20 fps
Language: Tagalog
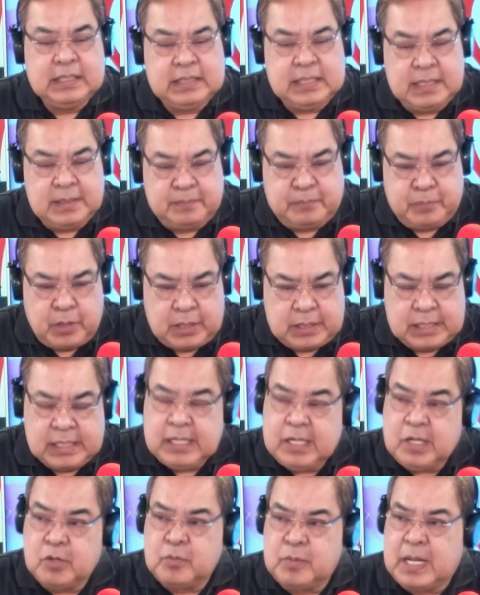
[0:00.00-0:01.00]
Itinampo
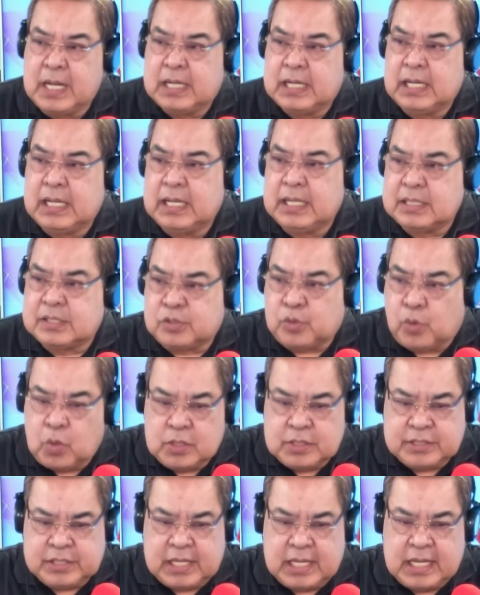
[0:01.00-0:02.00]
kaninang umaga alas
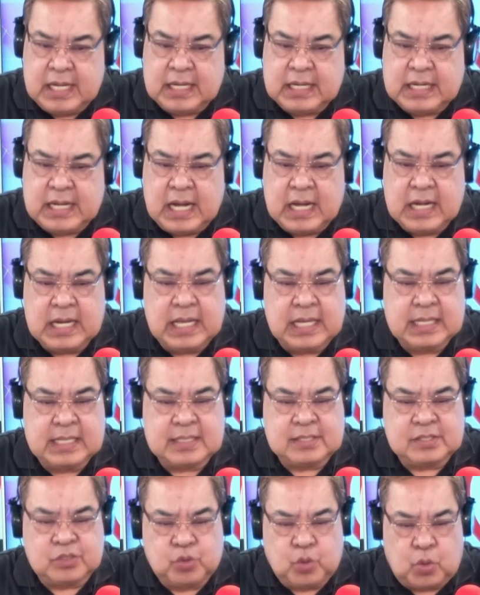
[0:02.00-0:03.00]
11 hanggang
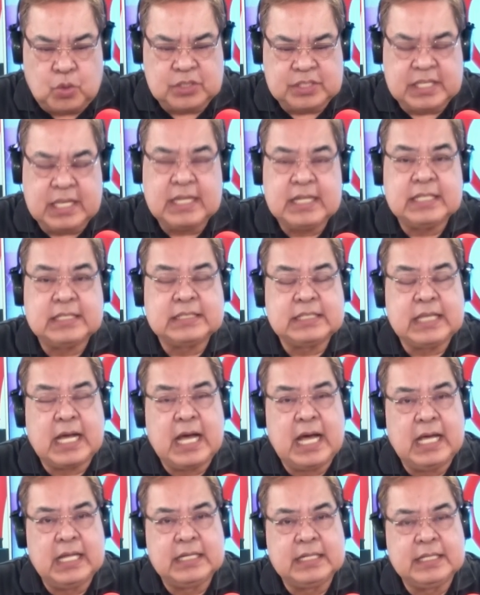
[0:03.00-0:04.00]
alas 12 ng
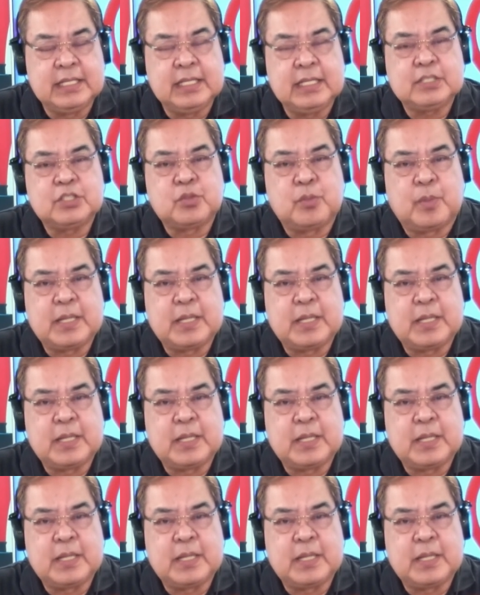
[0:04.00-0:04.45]
tanghali.